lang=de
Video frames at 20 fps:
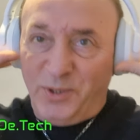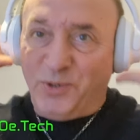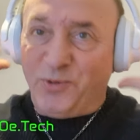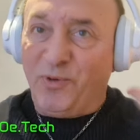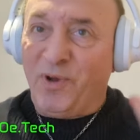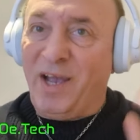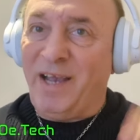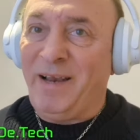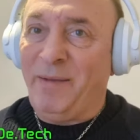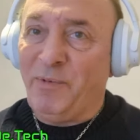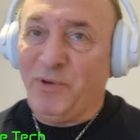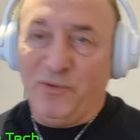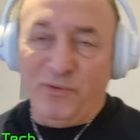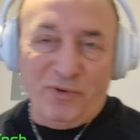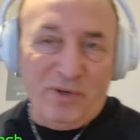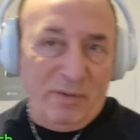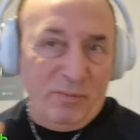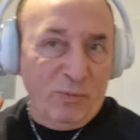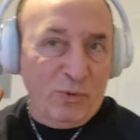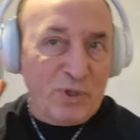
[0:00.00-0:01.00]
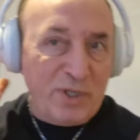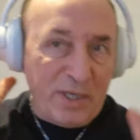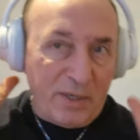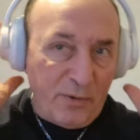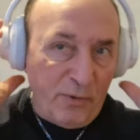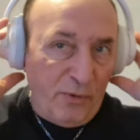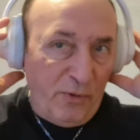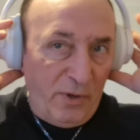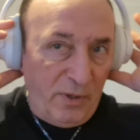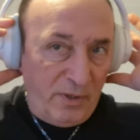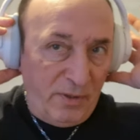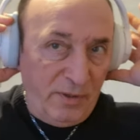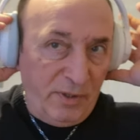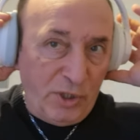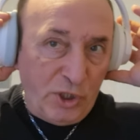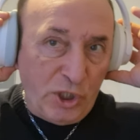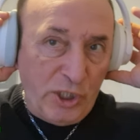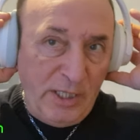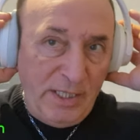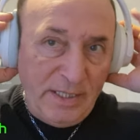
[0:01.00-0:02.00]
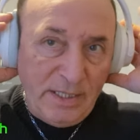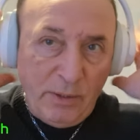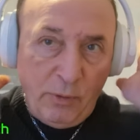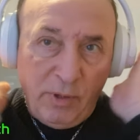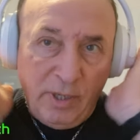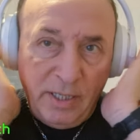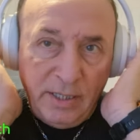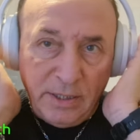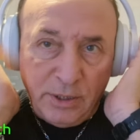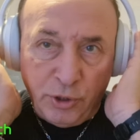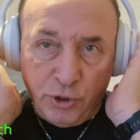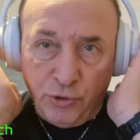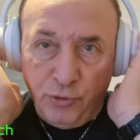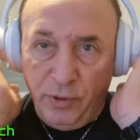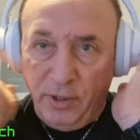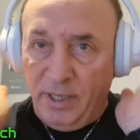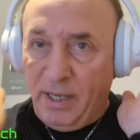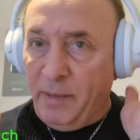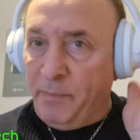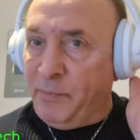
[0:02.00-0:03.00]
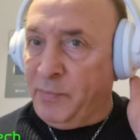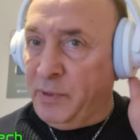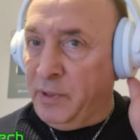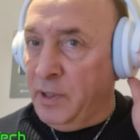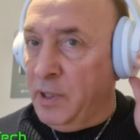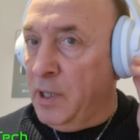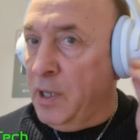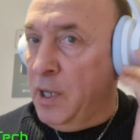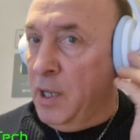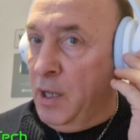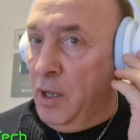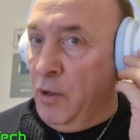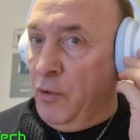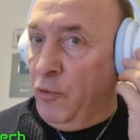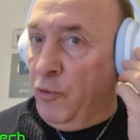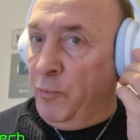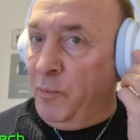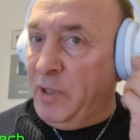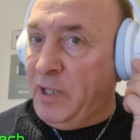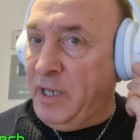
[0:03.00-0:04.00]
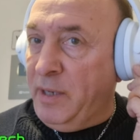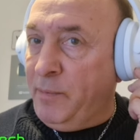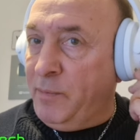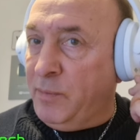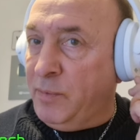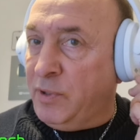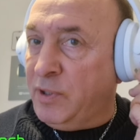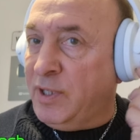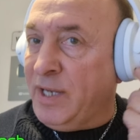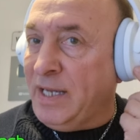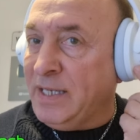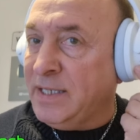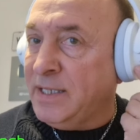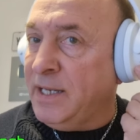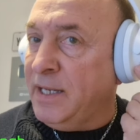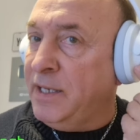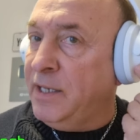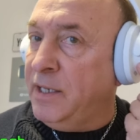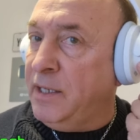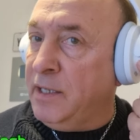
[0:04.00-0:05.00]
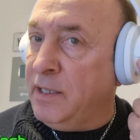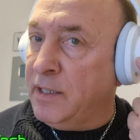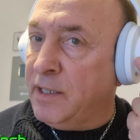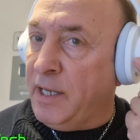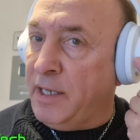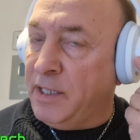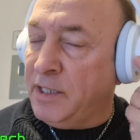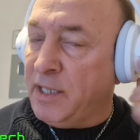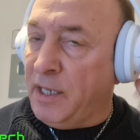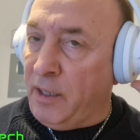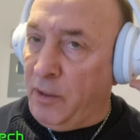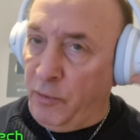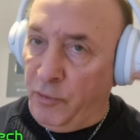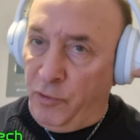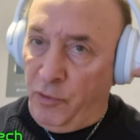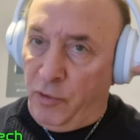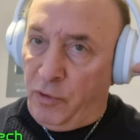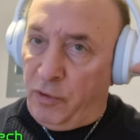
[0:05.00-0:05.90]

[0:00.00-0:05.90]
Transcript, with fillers: So geil habe ich noch nie Musik gehört. Schließt auch alles schön ab. Und mit dem Taster hier kann ich dann auch